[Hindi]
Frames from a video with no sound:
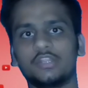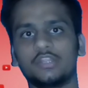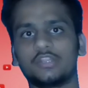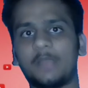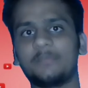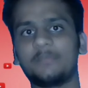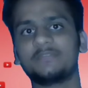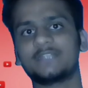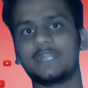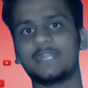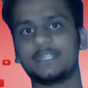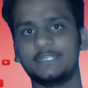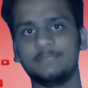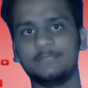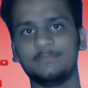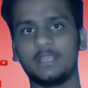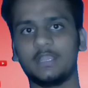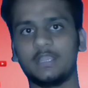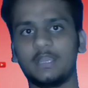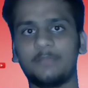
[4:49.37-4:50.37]
तो आप
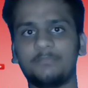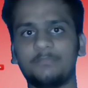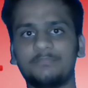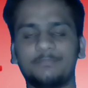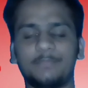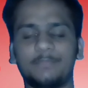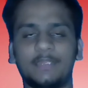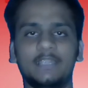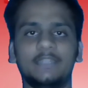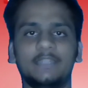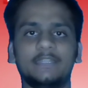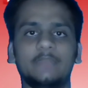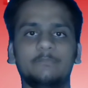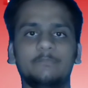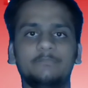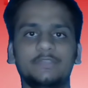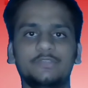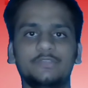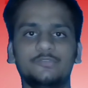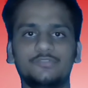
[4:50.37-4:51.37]
स्टार्टिंग में अगर आप पहले
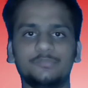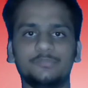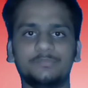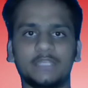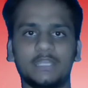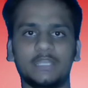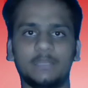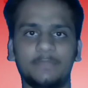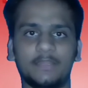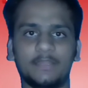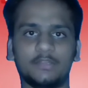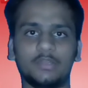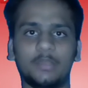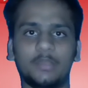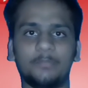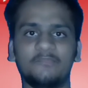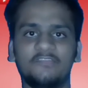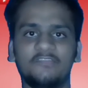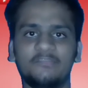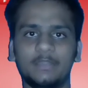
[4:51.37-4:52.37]
टाइम पे यूट्यूब चैनल पर तो
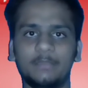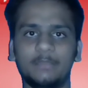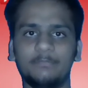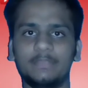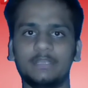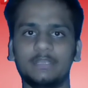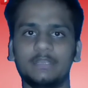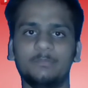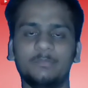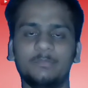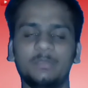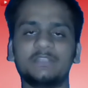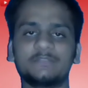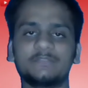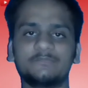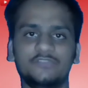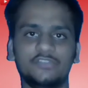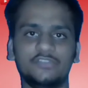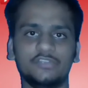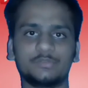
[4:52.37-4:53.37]
आप लंबे लंबे
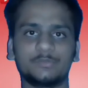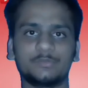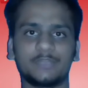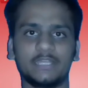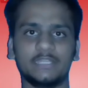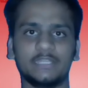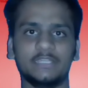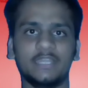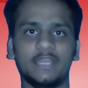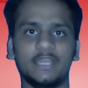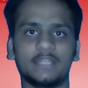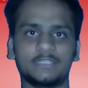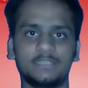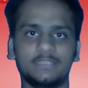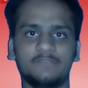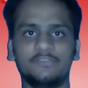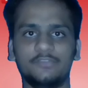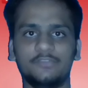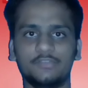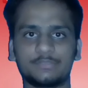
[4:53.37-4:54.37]
वीडियोस बनाइए
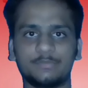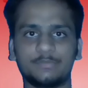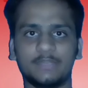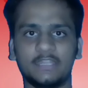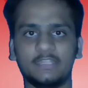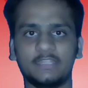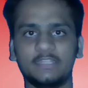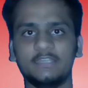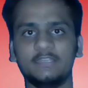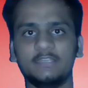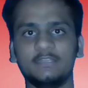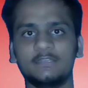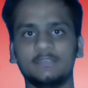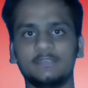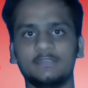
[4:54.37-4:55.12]
अच्छे वीडियोस बनाइए